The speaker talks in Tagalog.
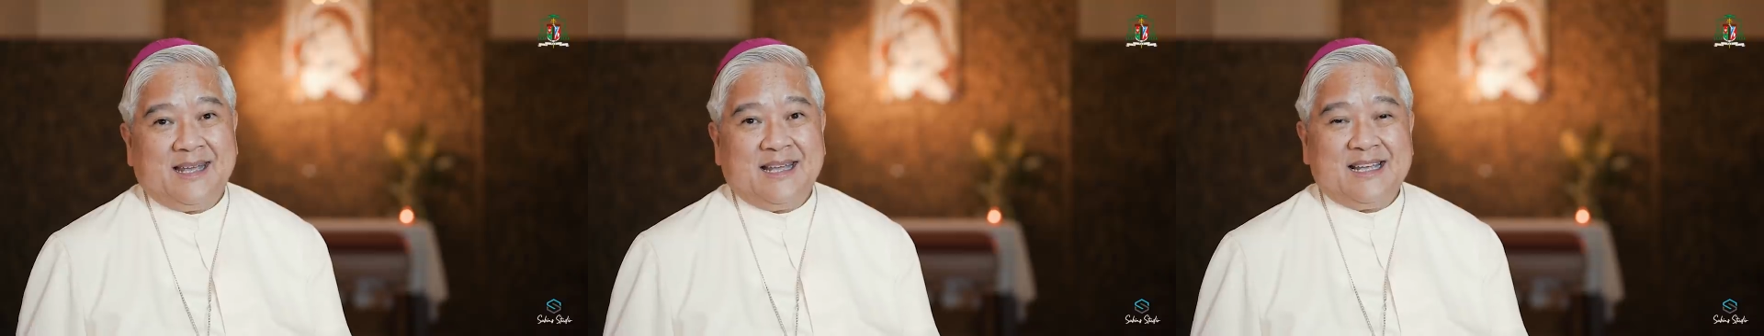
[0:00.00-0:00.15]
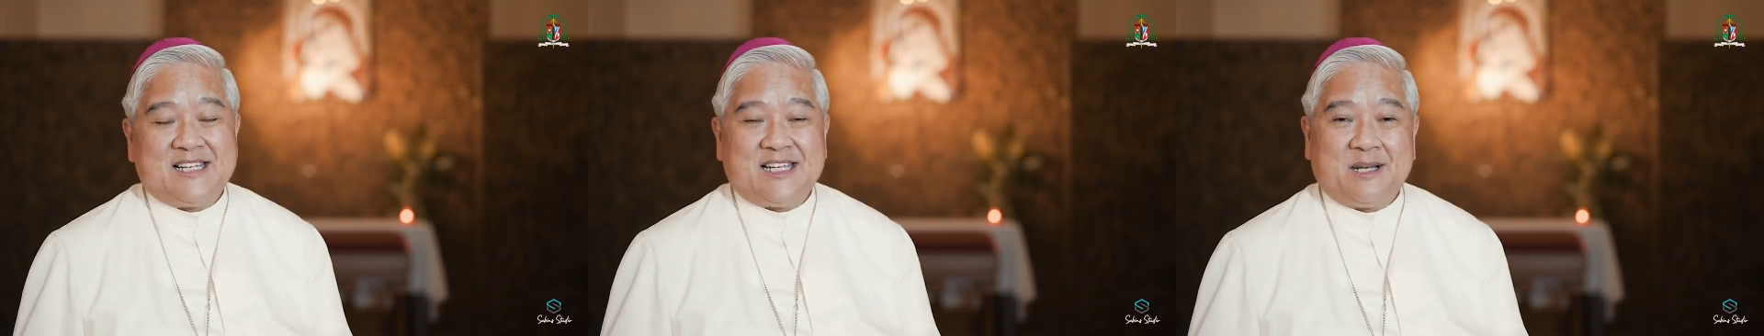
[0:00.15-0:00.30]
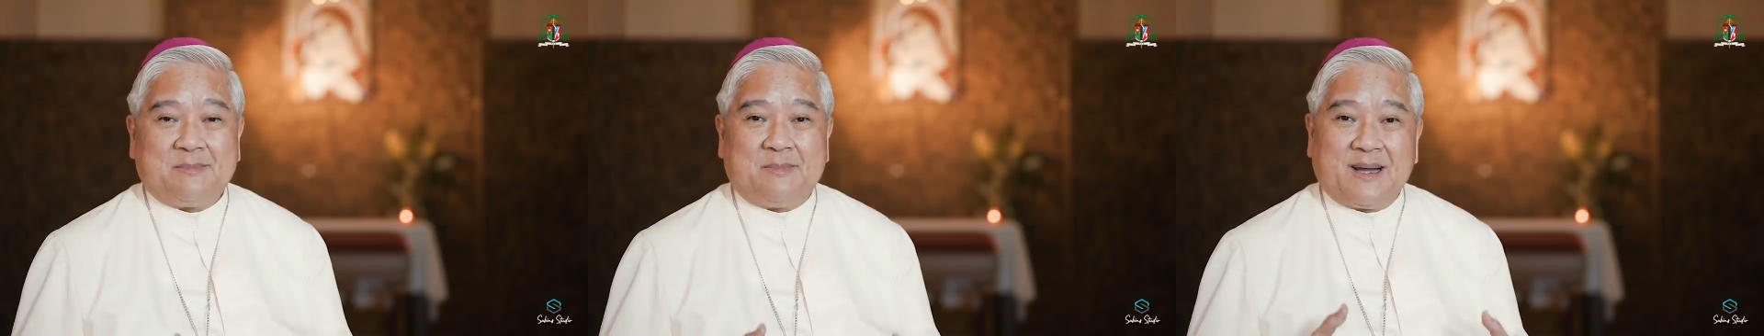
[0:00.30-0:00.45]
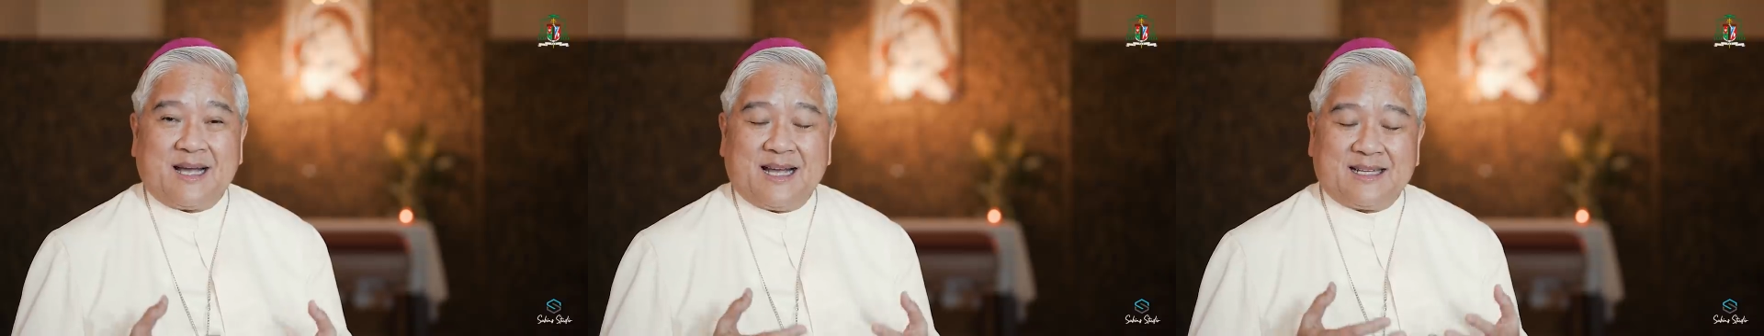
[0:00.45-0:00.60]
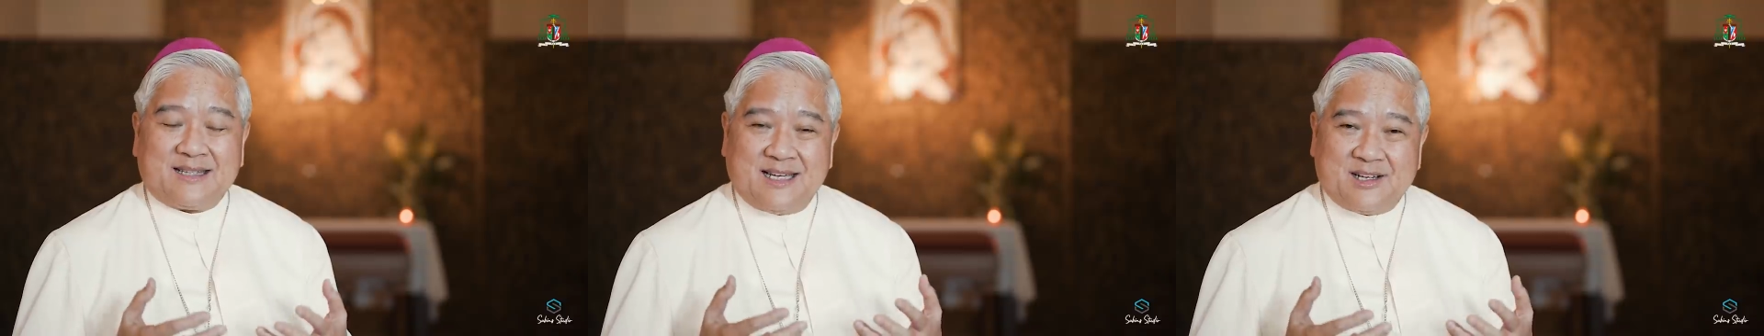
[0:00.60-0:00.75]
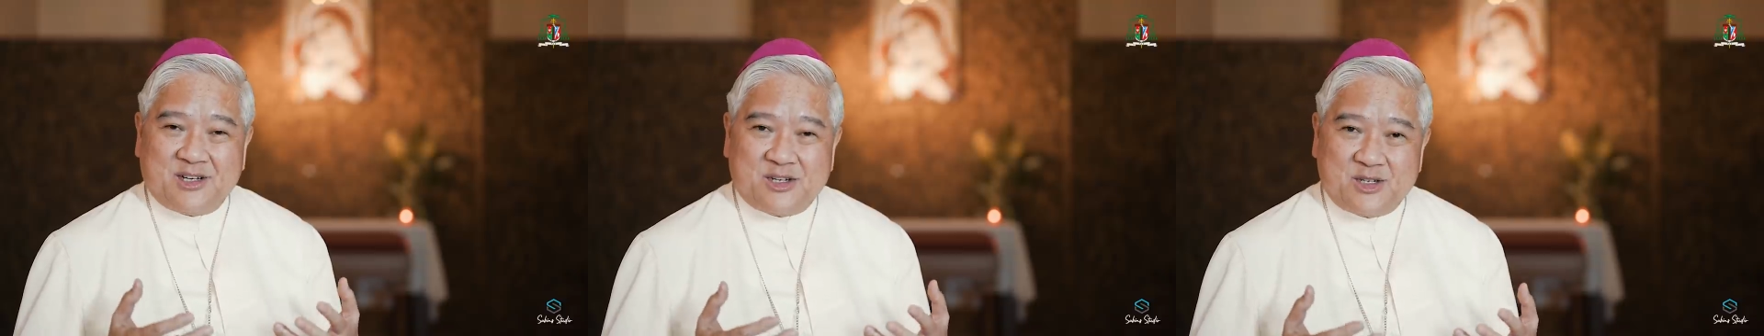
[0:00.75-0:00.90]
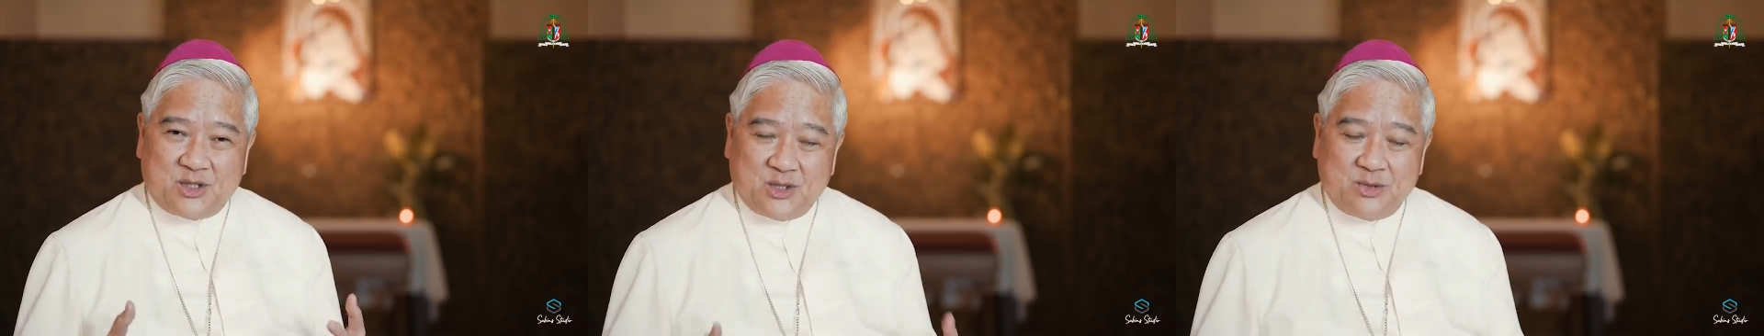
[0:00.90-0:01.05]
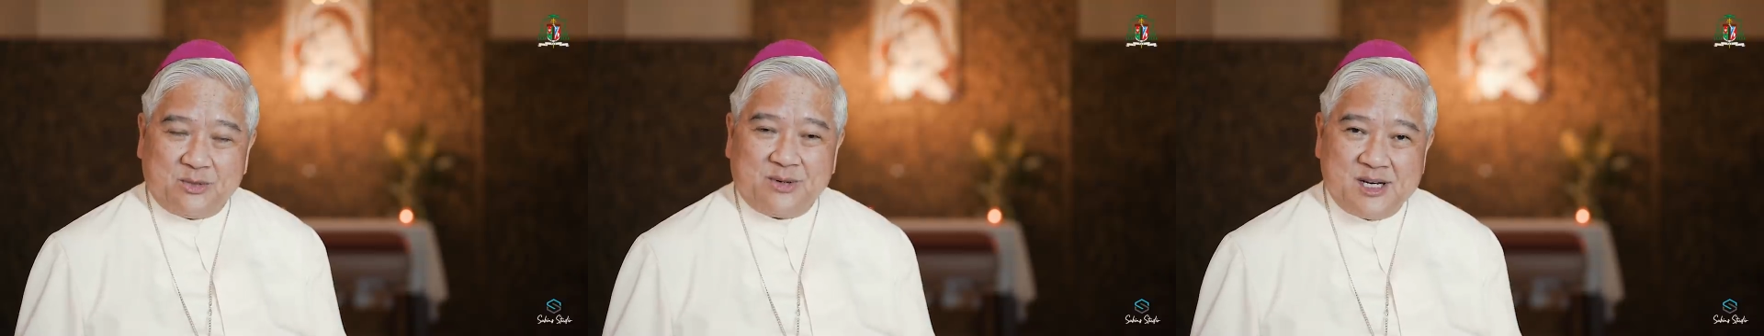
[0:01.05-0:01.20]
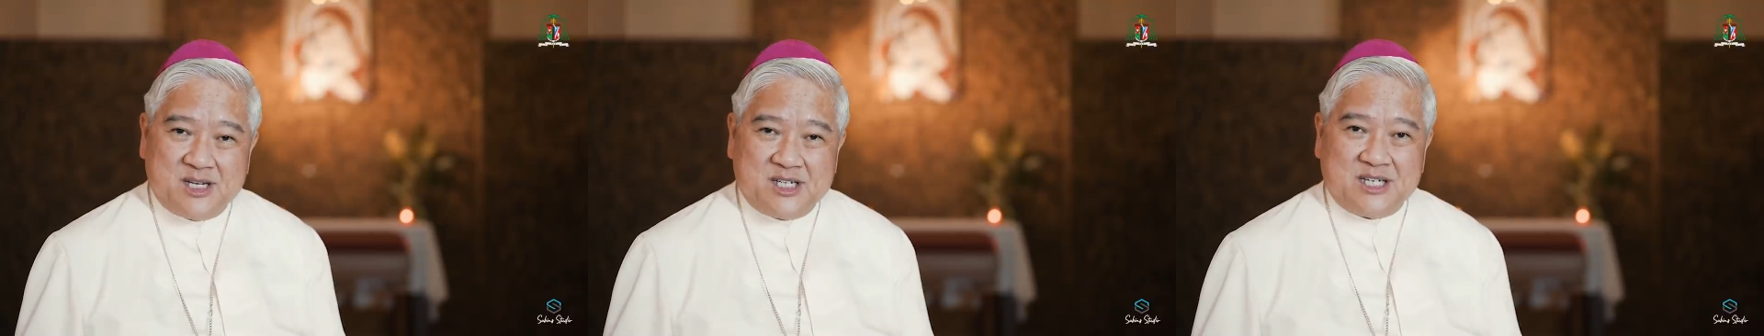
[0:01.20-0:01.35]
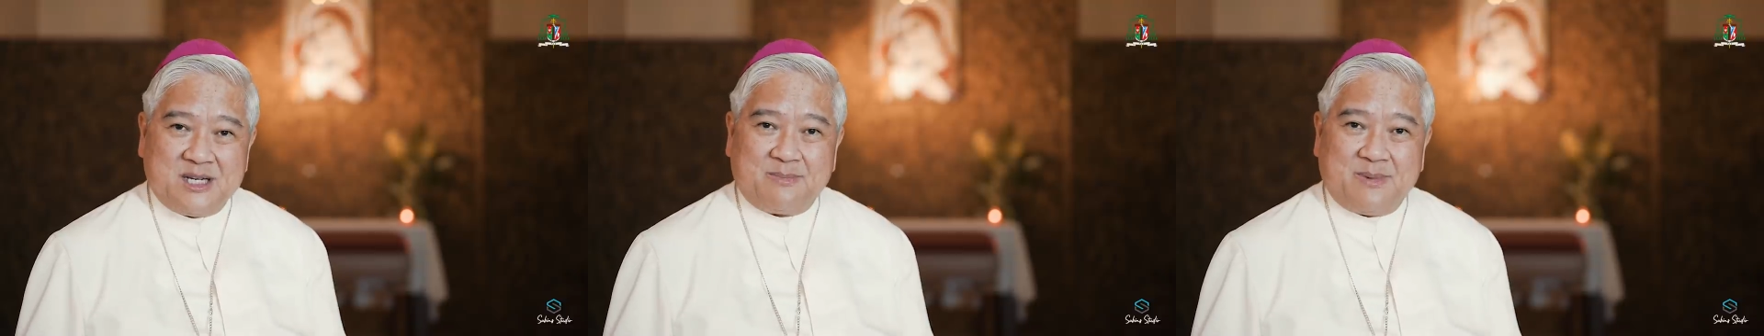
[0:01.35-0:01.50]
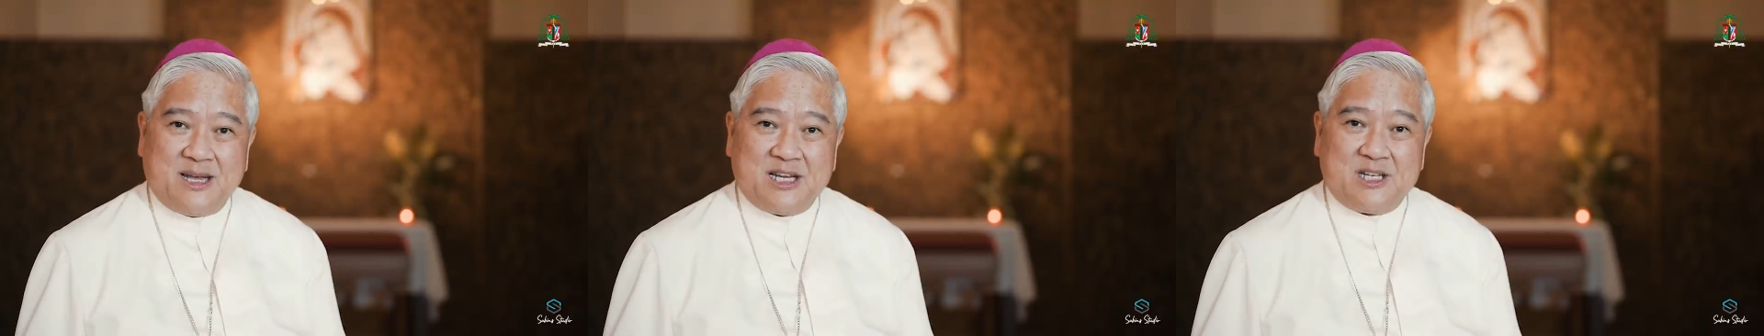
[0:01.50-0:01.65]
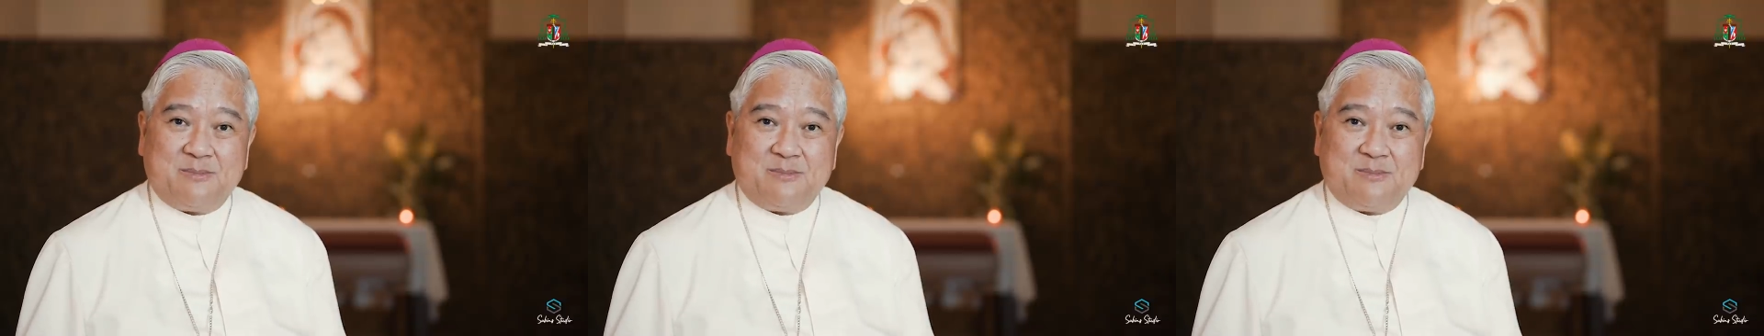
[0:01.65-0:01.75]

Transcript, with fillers: Sapagkat ang stewardship ay